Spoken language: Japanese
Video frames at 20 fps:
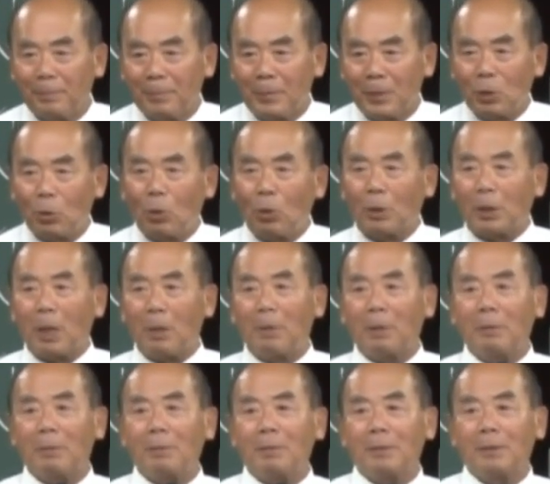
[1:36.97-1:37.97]
そこを食べ
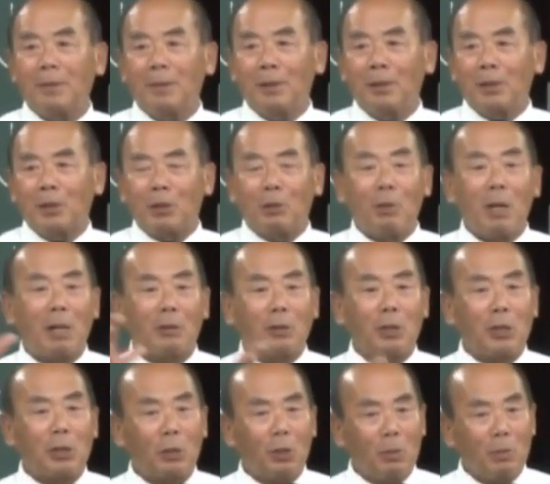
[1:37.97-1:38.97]
る旧約
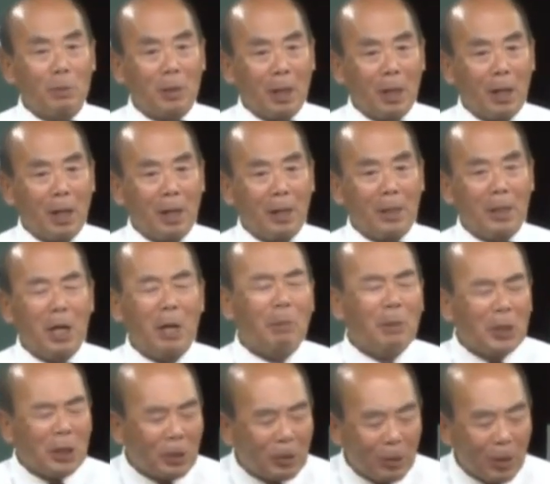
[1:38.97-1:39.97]
聖書を見たら
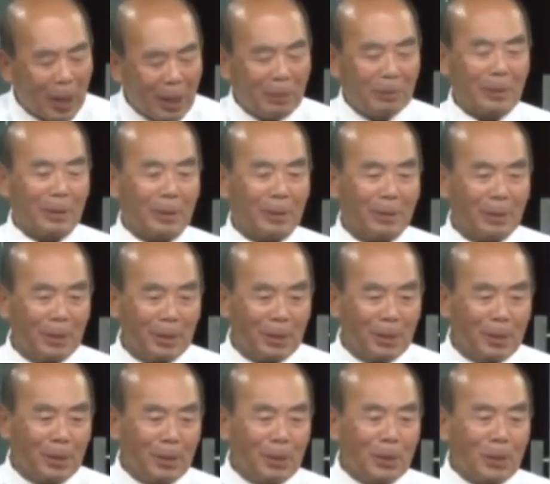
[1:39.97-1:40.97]
レビキっていうのがあるんや
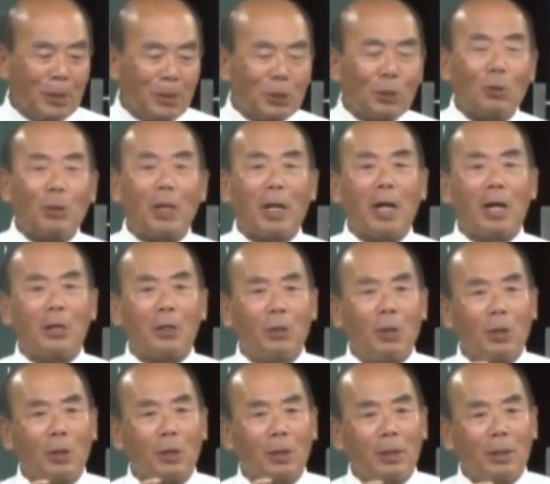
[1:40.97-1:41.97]
その中
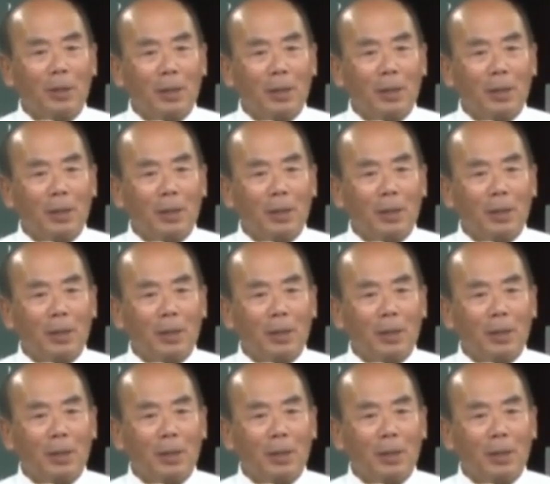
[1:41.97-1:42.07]
の